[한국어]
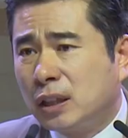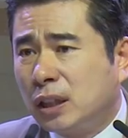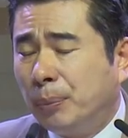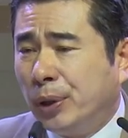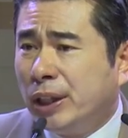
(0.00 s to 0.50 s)

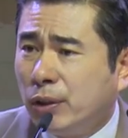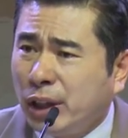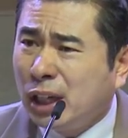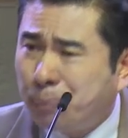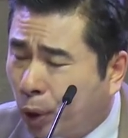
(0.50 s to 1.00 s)
그분이
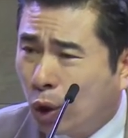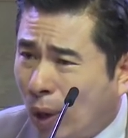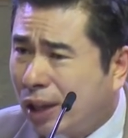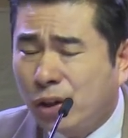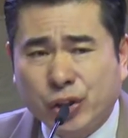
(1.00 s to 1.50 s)
너희를
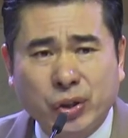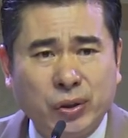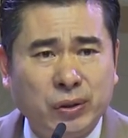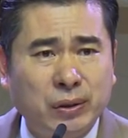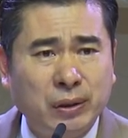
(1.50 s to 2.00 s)
변호할
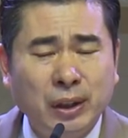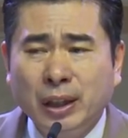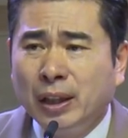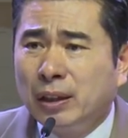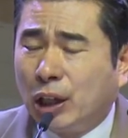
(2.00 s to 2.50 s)
것이고
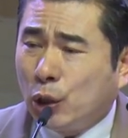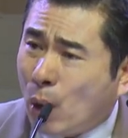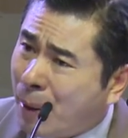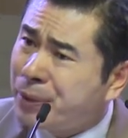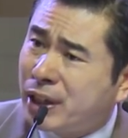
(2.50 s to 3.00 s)

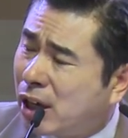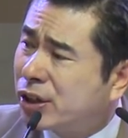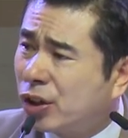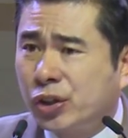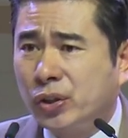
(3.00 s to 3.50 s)
너희와 함께 할
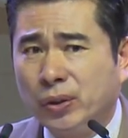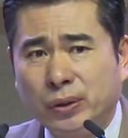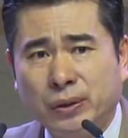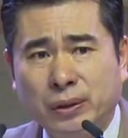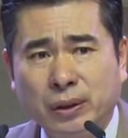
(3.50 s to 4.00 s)
것이고
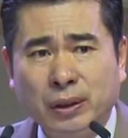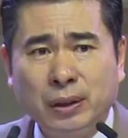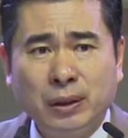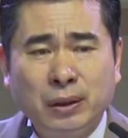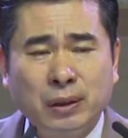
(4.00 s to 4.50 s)

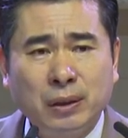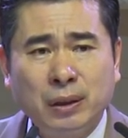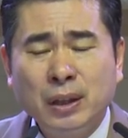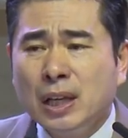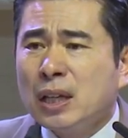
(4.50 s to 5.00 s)

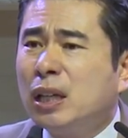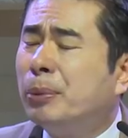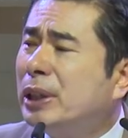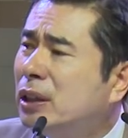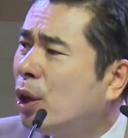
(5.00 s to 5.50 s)

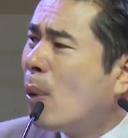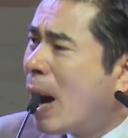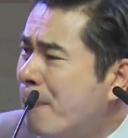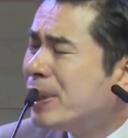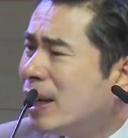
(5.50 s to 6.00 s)
그분이
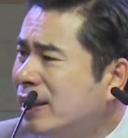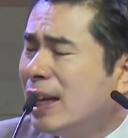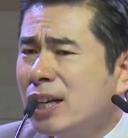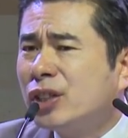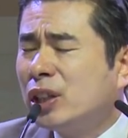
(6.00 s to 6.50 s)
너희와 함께
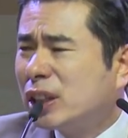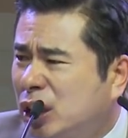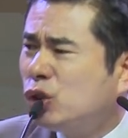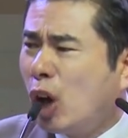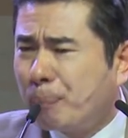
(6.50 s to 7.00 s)
한다는 것을
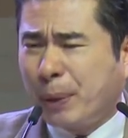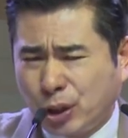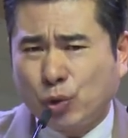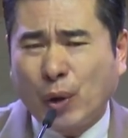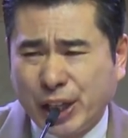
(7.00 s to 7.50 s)
기도
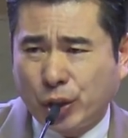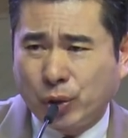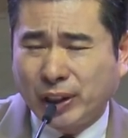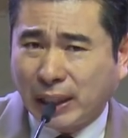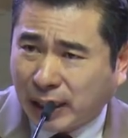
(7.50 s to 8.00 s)
앞에도
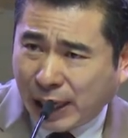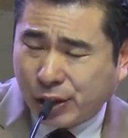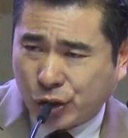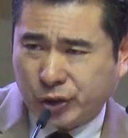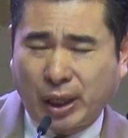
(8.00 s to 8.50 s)
과의적으로 나타낼
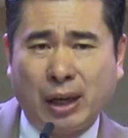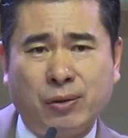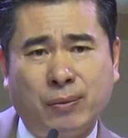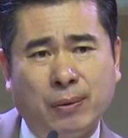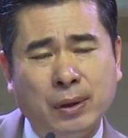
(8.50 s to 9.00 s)

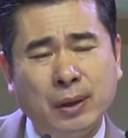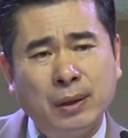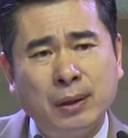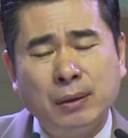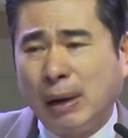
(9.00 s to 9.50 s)
것이다라고
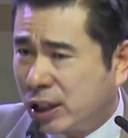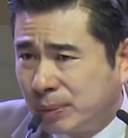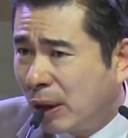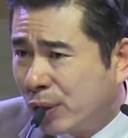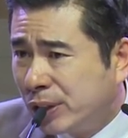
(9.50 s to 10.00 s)

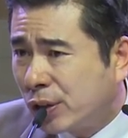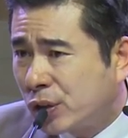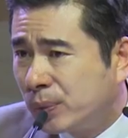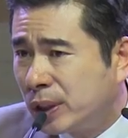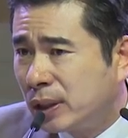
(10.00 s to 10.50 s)
말씀하고 있는
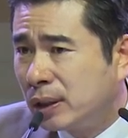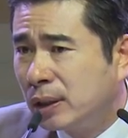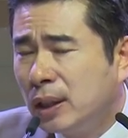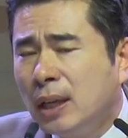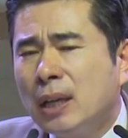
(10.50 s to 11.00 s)
것입니다.
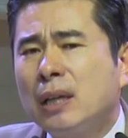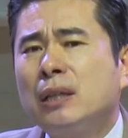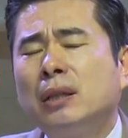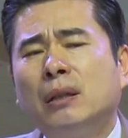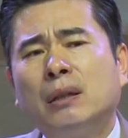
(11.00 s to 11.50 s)

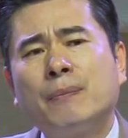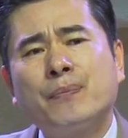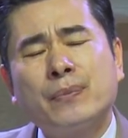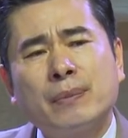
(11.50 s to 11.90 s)
그래서